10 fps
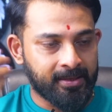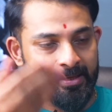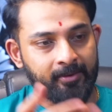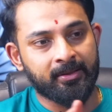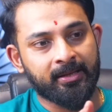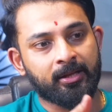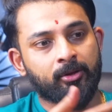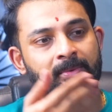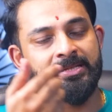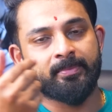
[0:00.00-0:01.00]
நீங்கள் வந்து
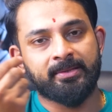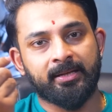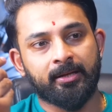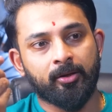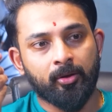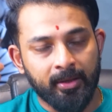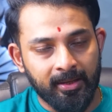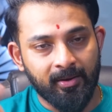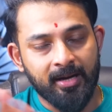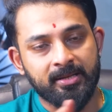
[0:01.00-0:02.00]
ஏதாவது ஒரு மஞ்சள் பத்திரிகையிலையோ
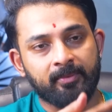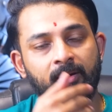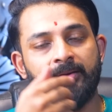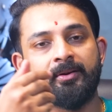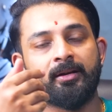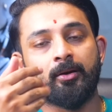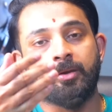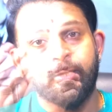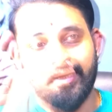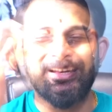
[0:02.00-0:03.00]
இல்லை வாட்ஸ்அப் ஃபார்வர்ட்லையோ
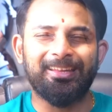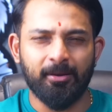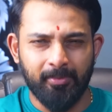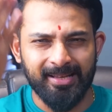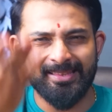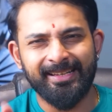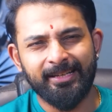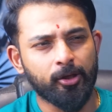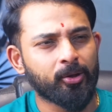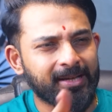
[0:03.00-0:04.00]
இல்லை ஏதாவது
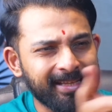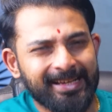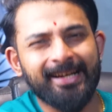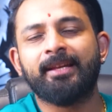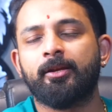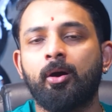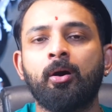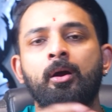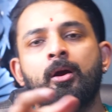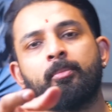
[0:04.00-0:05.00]
மரத்தடியிலையோ இல்லை டீ கலையிலையோ
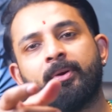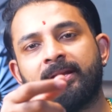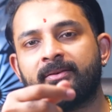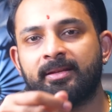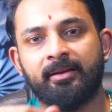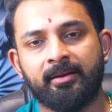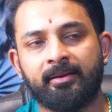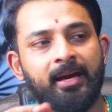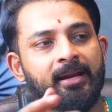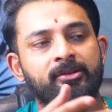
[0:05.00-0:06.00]
போய் நீ வந்து
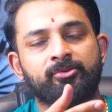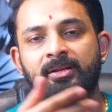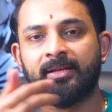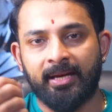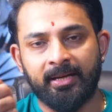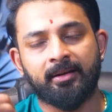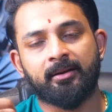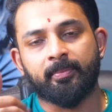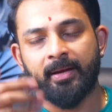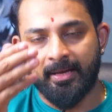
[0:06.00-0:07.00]
யாராவது சொன்னதை
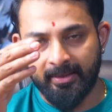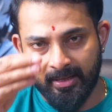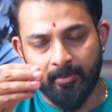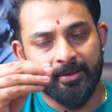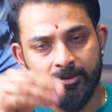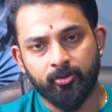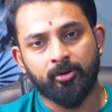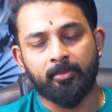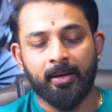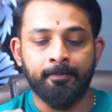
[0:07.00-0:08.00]
கேட்டுக்கிட்டு இருப்பேன் அதுக்கு நான் பதில்
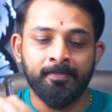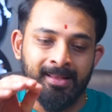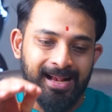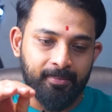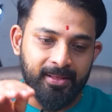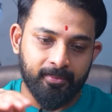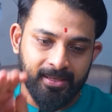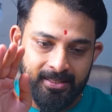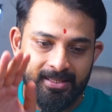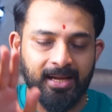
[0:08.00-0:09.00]
சொல்லணுமா அப்படிங்கிற
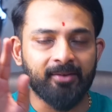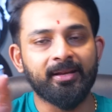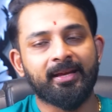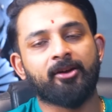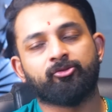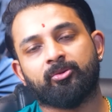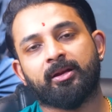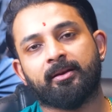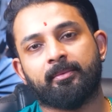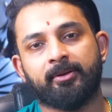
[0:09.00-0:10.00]
மாதிரி இந்த தகவலை யார்
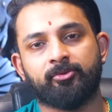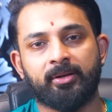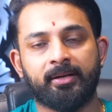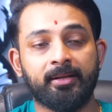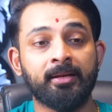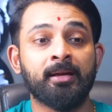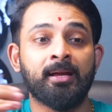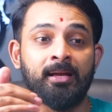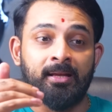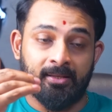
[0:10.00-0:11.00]
சொல்கிறாரு அப்படின்னு சொல்லிட்டு
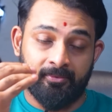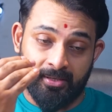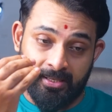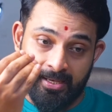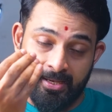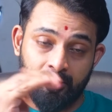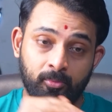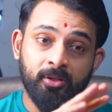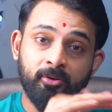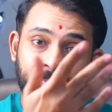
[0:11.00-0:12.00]
இவர்
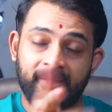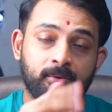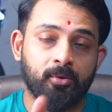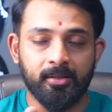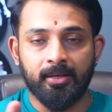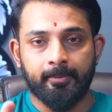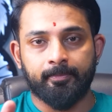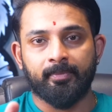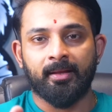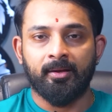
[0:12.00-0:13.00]
கேட்கும்போது அவர் பேச விடுறதில்ல
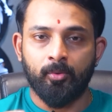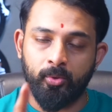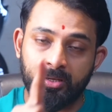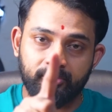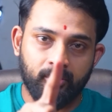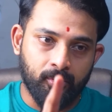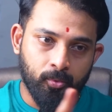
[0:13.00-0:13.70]
ஒரு நிமிஷம்